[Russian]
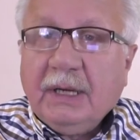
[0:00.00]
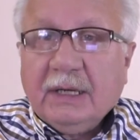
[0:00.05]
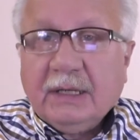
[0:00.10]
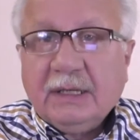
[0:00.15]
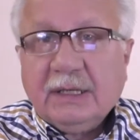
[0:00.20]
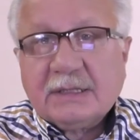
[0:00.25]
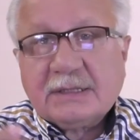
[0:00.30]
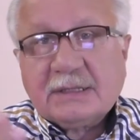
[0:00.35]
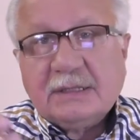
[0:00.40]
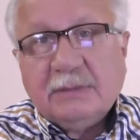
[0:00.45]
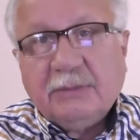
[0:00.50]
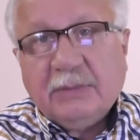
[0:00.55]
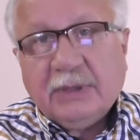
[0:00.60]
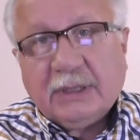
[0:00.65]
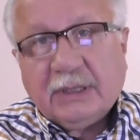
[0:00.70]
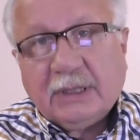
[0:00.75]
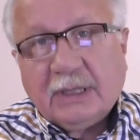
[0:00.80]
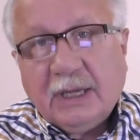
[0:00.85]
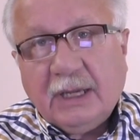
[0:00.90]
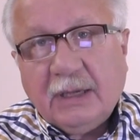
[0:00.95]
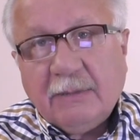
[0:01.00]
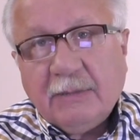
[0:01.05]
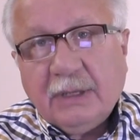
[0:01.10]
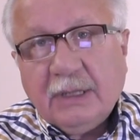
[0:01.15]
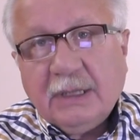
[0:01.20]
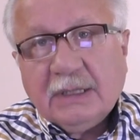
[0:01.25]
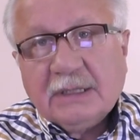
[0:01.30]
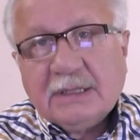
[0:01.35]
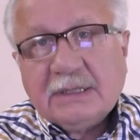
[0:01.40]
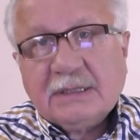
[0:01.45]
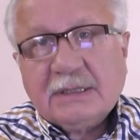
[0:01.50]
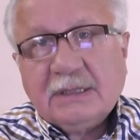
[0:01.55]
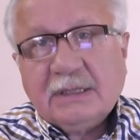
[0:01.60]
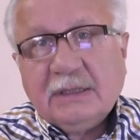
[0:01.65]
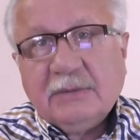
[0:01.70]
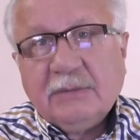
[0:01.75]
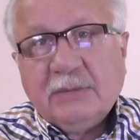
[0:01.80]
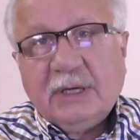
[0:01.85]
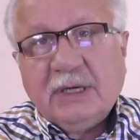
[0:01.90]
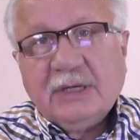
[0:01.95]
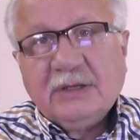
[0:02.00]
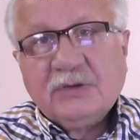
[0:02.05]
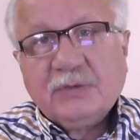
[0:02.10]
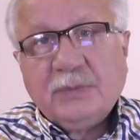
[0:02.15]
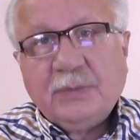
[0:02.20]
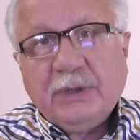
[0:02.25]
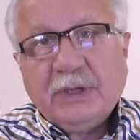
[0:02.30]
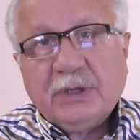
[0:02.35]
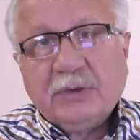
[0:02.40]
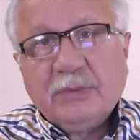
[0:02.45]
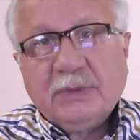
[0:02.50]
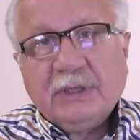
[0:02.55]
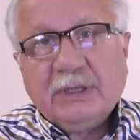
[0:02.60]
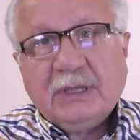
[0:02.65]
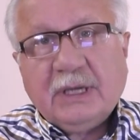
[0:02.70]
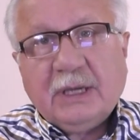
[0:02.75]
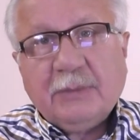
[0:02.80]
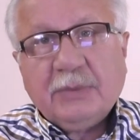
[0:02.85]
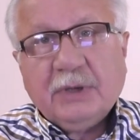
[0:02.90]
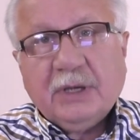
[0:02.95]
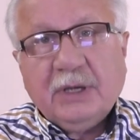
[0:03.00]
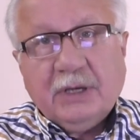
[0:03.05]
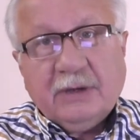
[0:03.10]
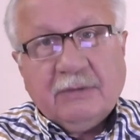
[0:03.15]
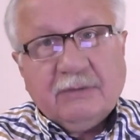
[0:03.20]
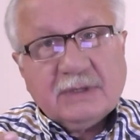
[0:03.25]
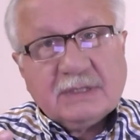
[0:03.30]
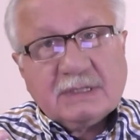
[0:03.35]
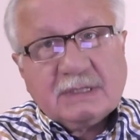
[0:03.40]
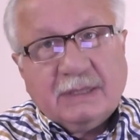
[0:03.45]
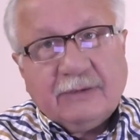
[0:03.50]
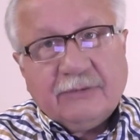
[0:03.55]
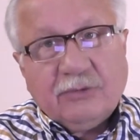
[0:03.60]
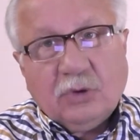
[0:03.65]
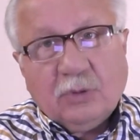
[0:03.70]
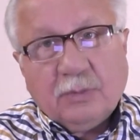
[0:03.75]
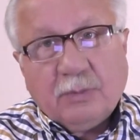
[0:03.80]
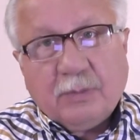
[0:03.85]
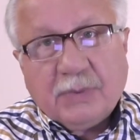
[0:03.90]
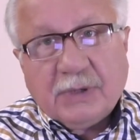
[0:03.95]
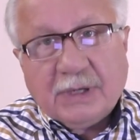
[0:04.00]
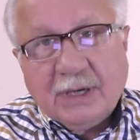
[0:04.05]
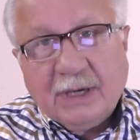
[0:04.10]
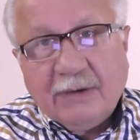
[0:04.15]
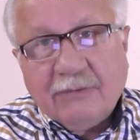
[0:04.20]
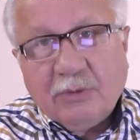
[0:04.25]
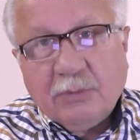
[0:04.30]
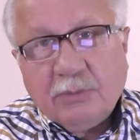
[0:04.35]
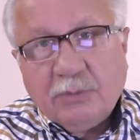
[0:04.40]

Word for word: Если мы там занимались в первом этапе, в основном правым